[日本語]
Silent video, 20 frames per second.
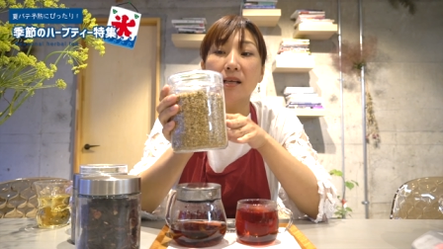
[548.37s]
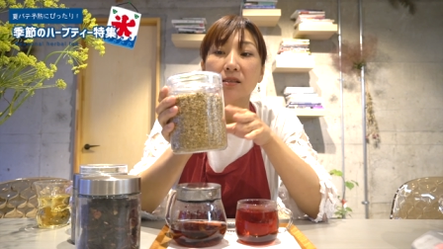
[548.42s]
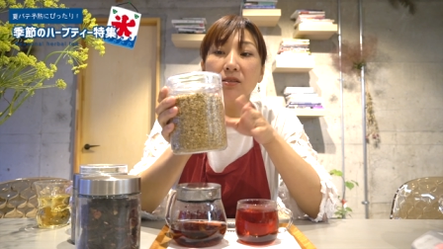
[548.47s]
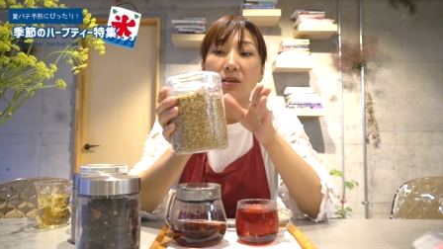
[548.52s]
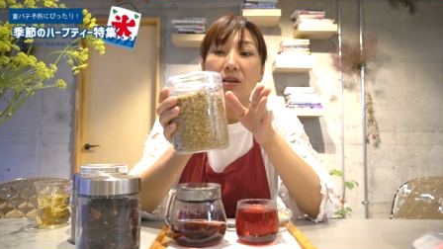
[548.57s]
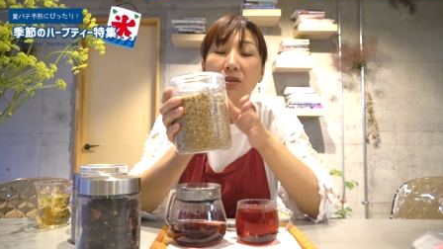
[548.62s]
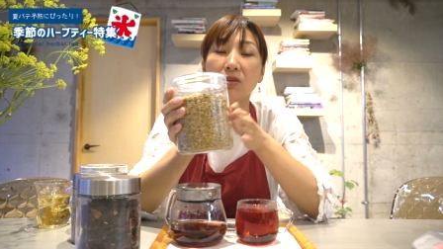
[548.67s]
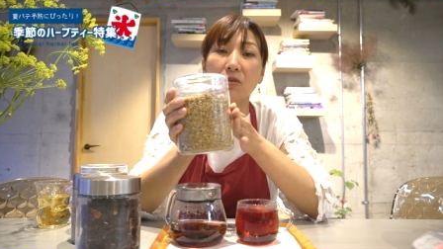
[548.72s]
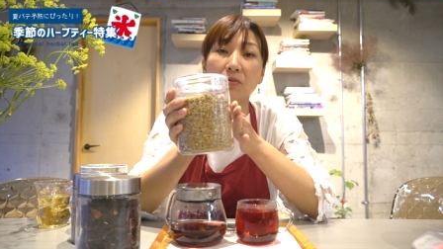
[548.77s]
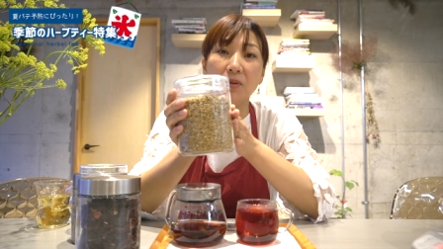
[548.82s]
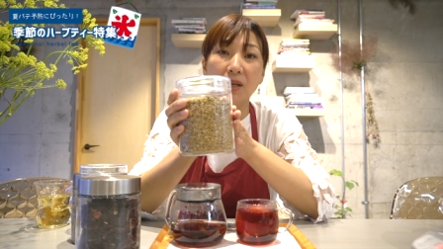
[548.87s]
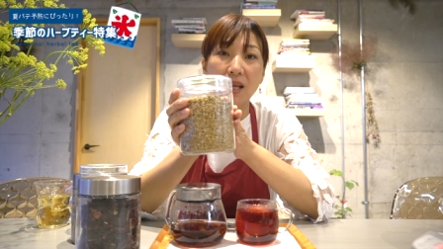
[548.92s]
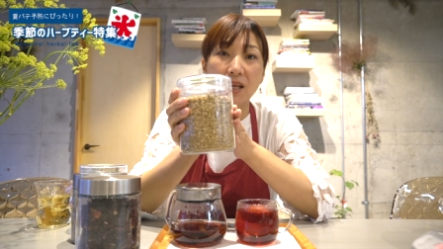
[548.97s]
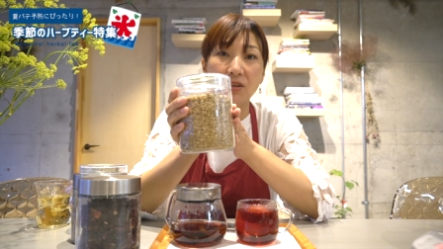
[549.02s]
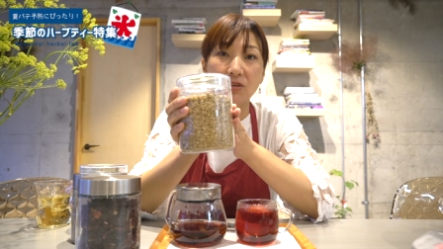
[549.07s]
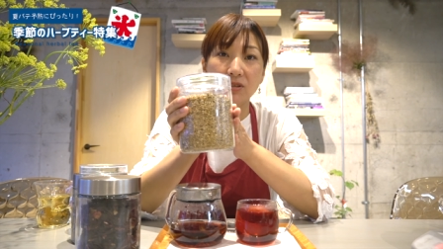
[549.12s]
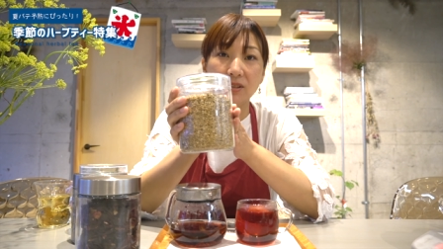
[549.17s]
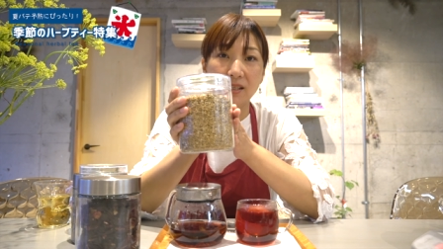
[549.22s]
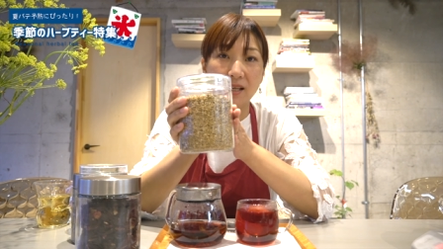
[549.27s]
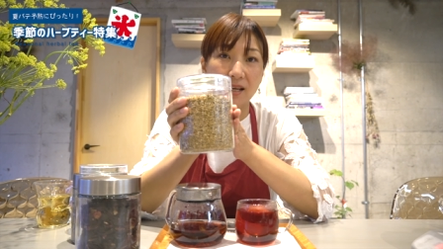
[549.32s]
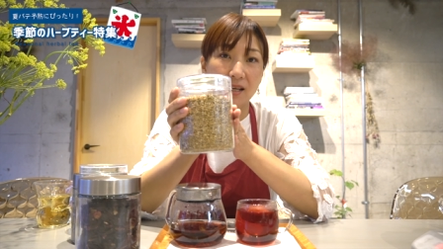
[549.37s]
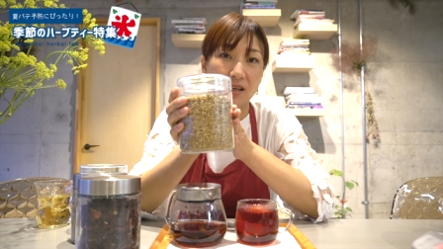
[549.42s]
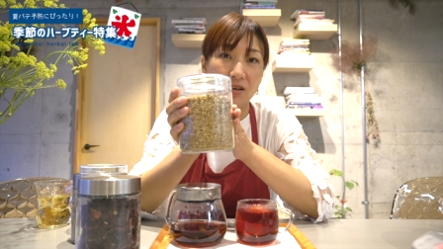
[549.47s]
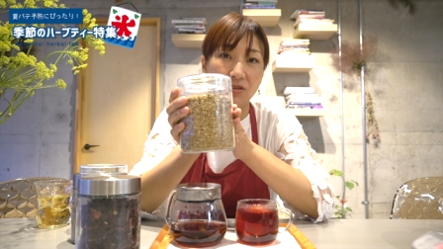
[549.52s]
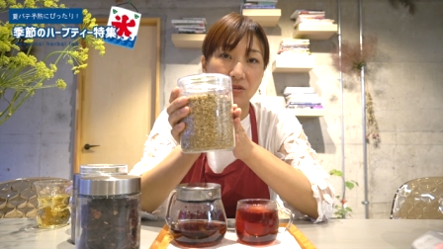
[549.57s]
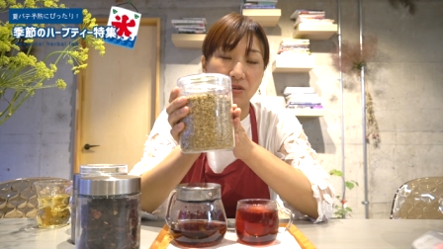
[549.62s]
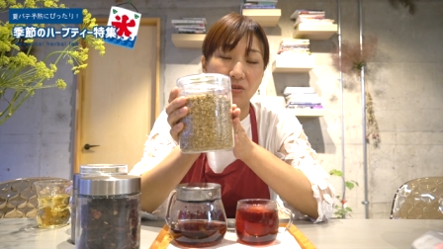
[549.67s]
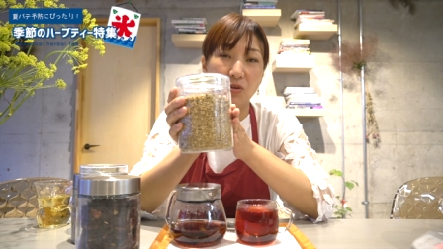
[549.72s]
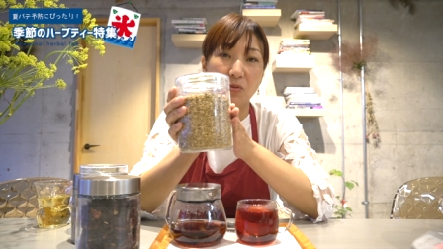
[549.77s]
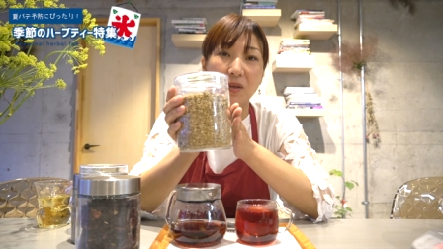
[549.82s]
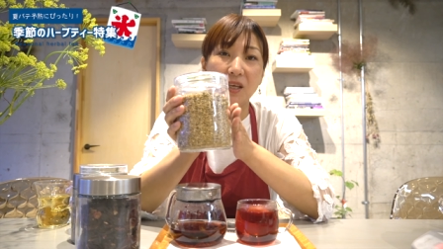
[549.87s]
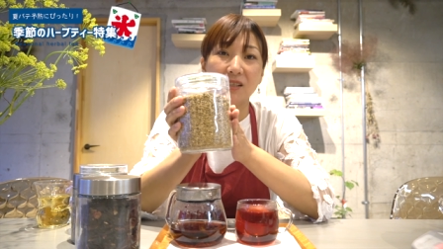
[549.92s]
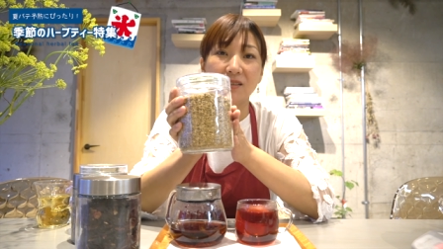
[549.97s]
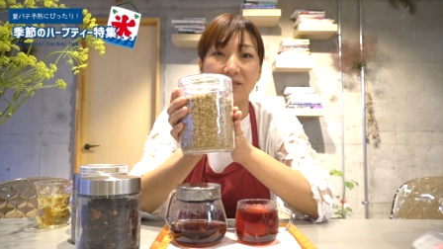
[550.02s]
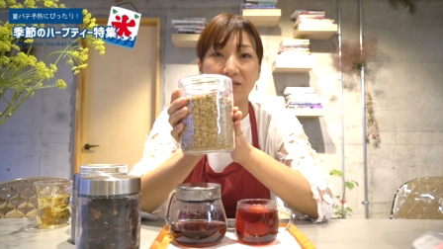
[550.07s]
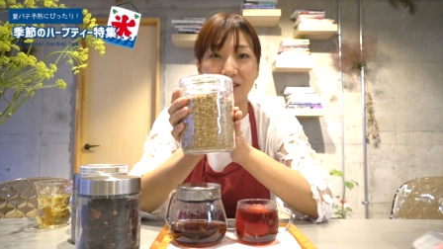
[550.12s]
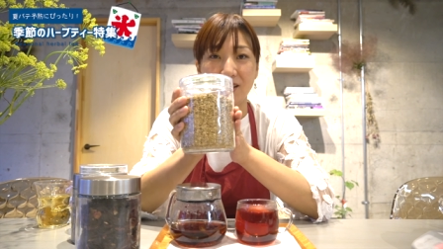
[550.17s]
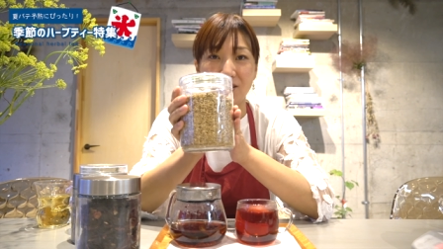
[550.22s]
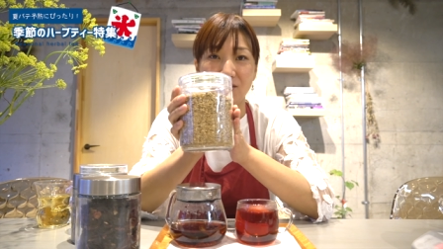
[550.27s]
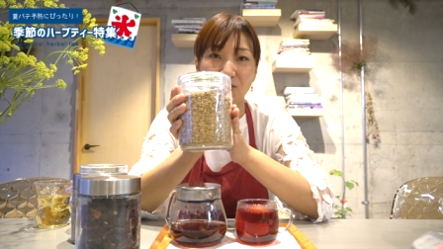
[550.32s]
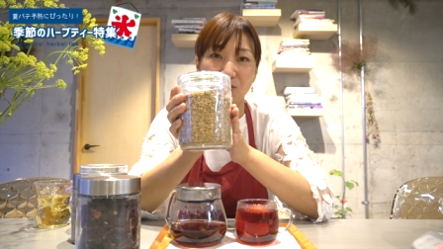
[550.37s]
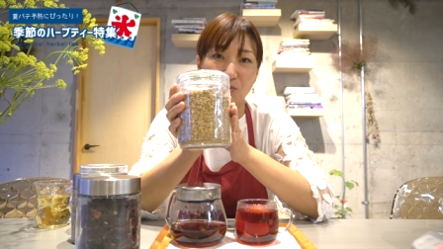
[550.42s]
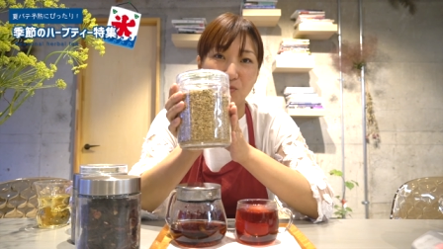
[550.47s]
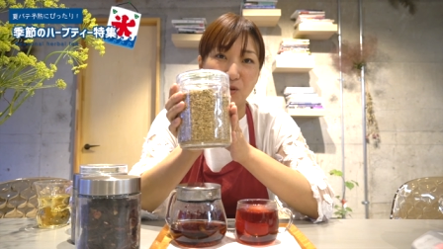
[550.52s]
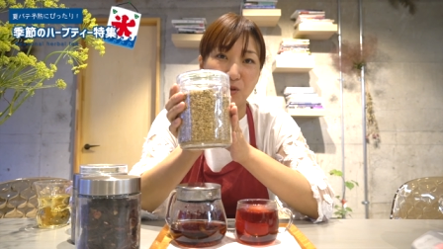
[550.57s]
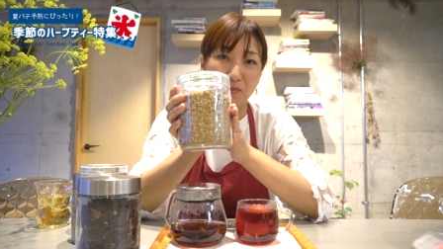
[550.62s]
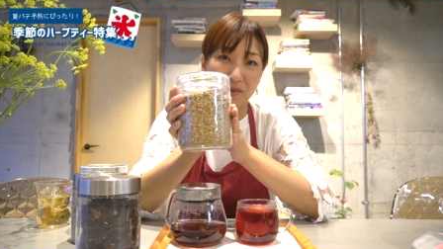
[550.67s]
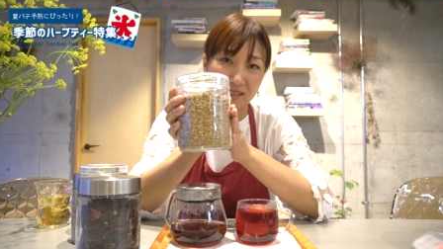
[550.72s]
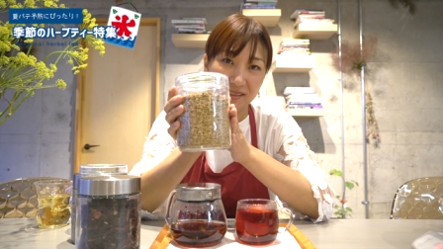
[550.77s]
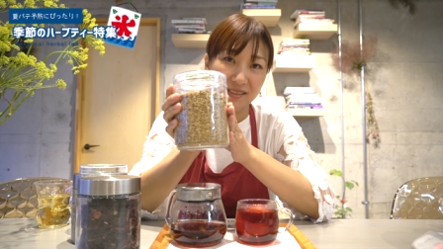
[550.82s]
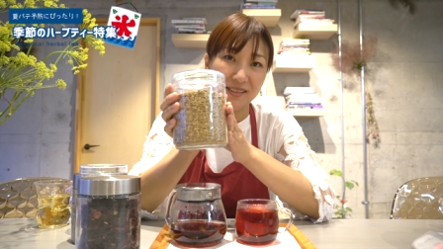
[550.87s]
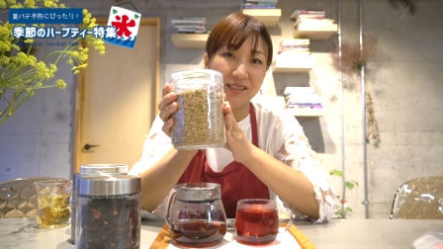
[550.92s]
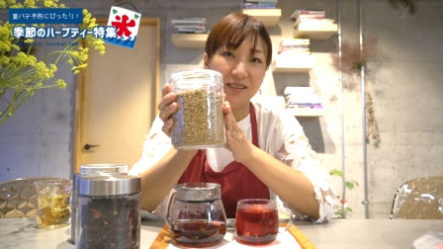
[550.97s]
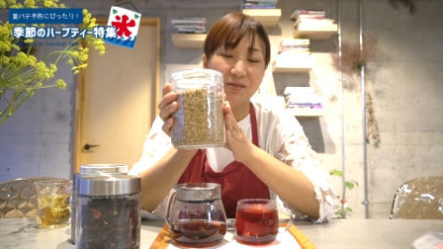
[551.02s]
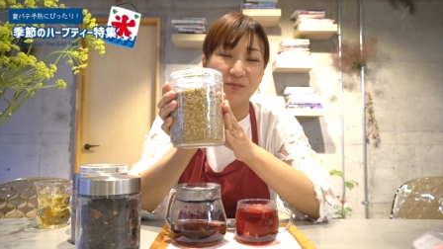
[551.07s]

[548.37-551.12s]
それとブレンドしてあげると飲みやすくなると思います。